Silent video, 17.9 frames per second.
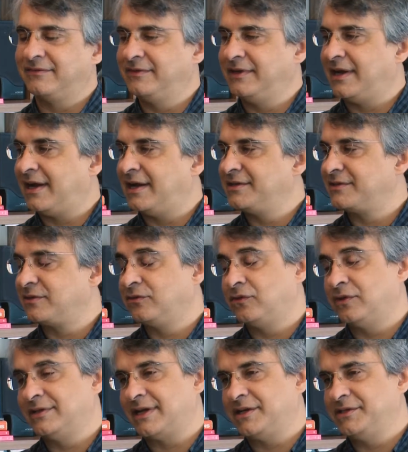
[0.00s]
viagem, são
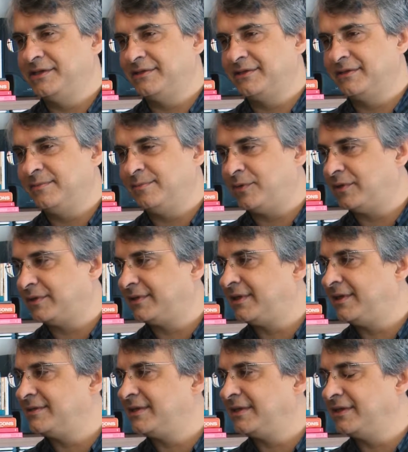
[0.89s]
dois artistas
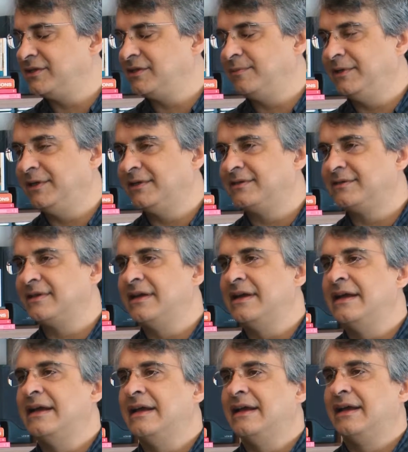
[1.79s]
importantes aqui de Minas,
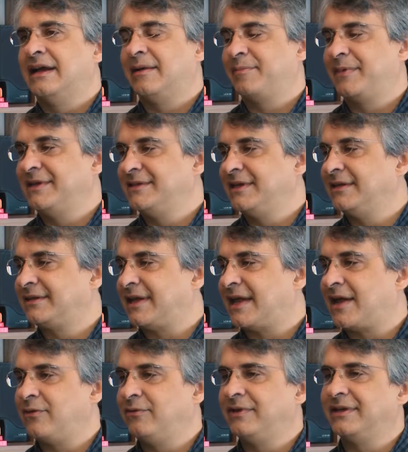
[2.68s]

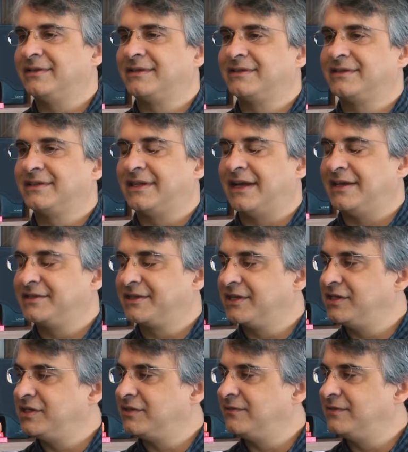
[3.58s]
apresentaram nessas cidades
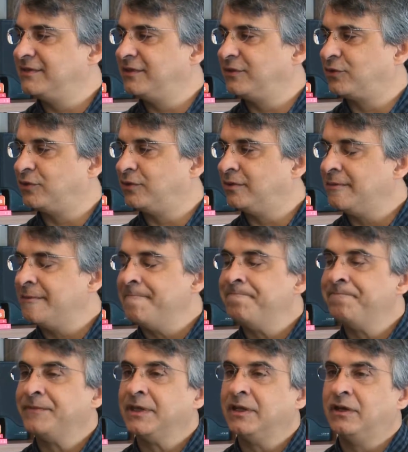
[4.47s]
que a gente visitou
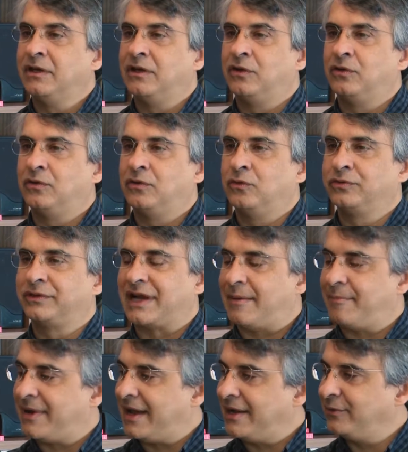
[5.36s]
o
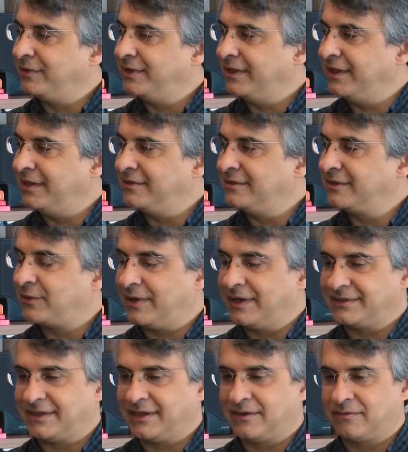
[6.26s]
trabalho deles. Então,
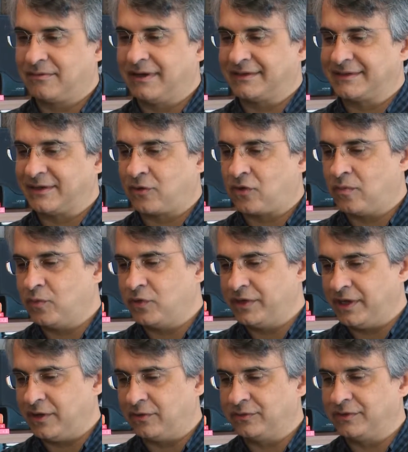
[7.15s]
essa, essa
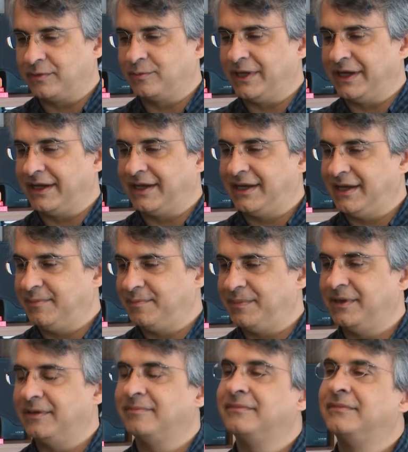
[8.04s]
comunhão de uma
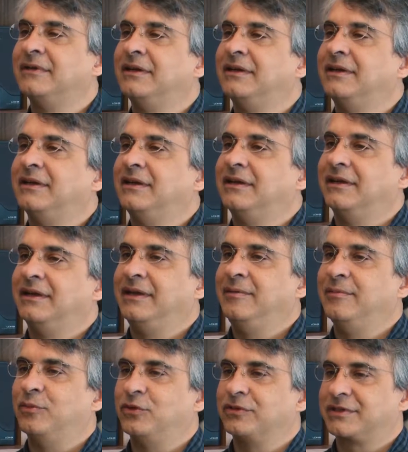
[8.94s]
equipe
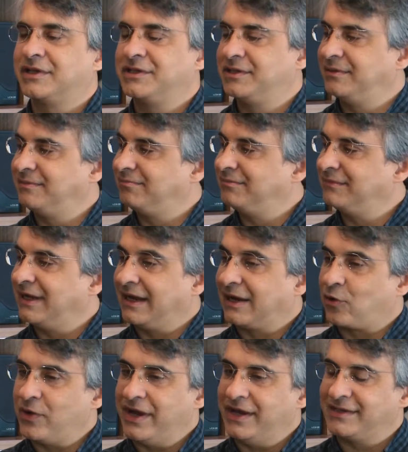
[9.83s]
em busca de
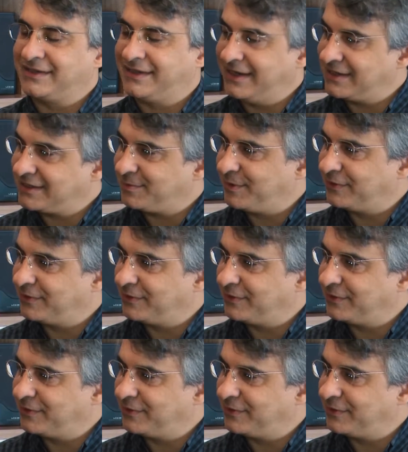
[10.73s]
conhecer as